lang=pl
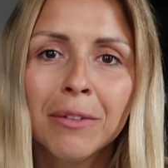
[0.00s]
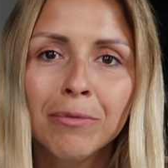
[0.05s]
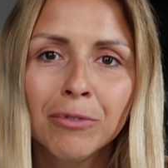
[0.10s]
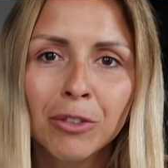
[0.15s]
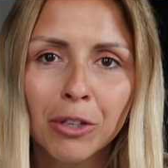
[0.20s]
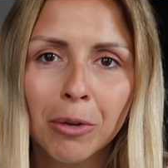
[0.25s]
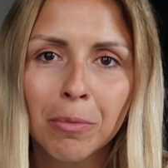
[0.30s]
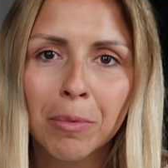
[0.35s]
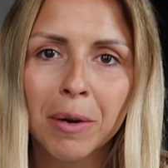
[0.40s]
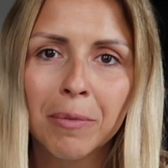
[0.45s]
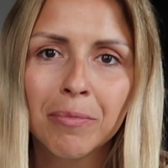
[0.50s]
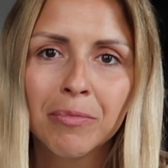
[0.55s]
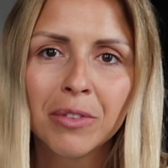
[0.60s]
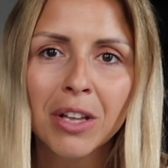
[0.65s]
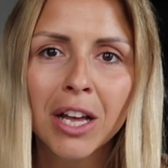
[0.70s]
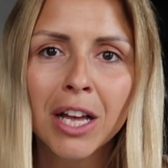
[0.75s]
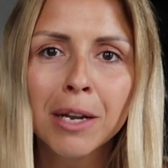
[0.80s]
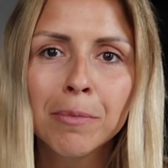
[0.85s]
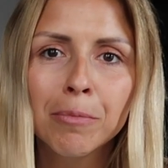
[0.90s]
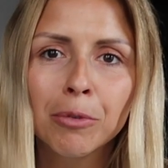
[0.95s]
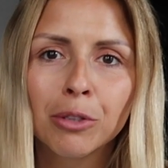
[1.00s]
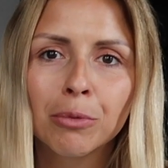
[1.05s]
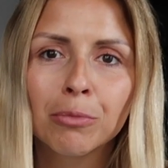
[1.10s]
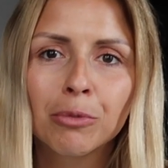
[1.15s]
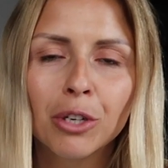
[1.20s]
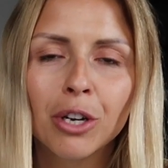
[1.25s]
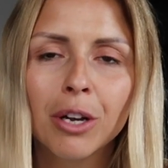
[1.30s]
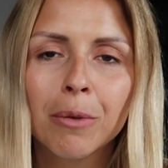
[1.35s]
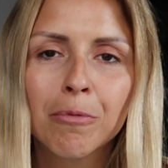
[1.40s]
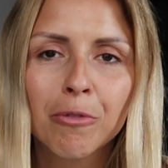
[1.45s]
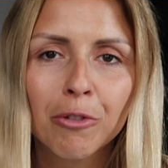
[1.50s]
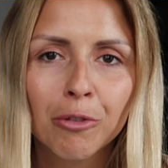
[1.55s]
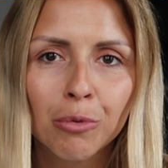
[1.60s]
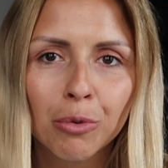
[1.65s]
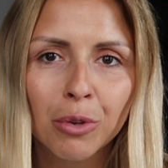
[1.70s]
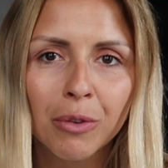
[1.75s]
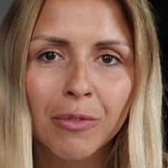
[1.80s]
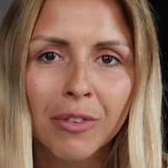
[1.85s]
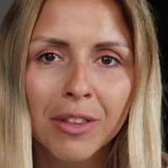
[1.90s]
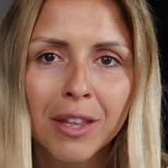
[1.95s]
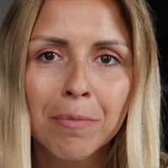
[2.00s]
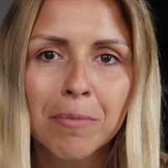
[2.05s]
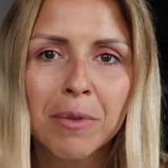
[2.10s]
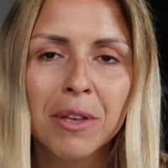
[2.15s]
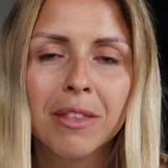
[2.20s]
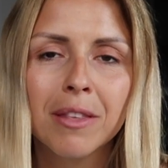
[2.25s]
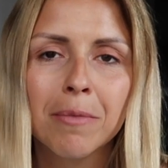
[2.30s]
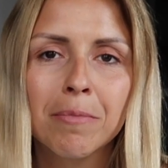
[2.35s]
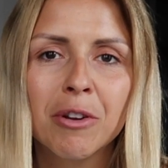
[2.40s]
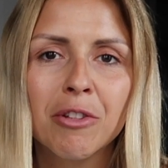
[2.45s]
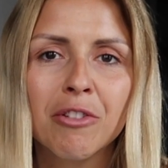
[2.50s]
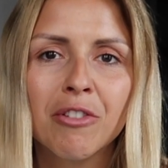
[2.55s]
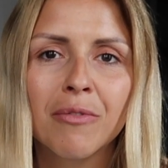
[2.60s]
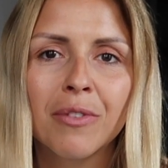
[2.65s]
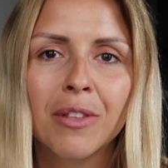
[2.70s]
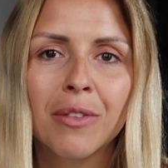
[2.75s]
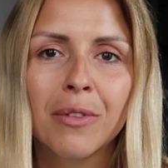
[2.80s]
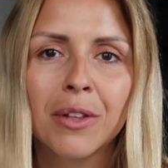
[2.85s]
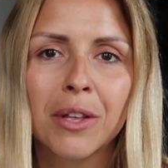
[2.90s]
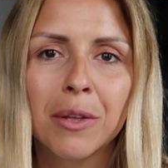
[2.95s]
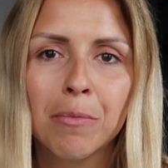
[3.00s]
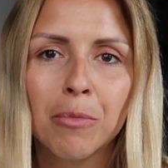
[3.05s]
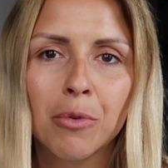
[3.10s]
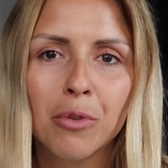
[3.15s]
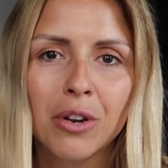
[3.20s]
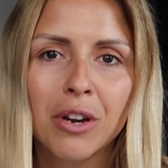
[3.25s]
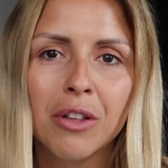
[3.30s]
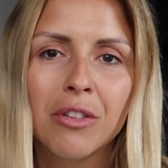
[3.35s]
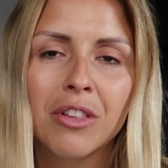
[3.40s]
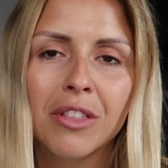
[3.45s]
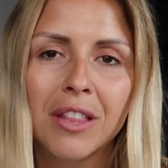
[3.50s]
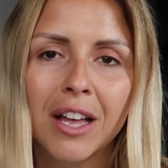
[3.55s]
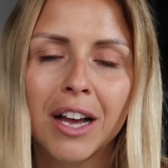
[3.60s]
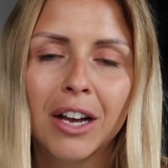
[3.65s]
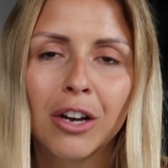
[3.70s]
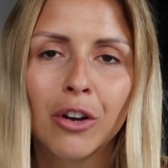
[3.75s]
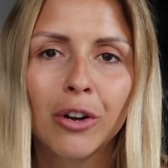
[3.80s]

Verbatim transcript: No dobra, ale po tym trochę przy długim wstępie zapraszam Was w takim bądź razie na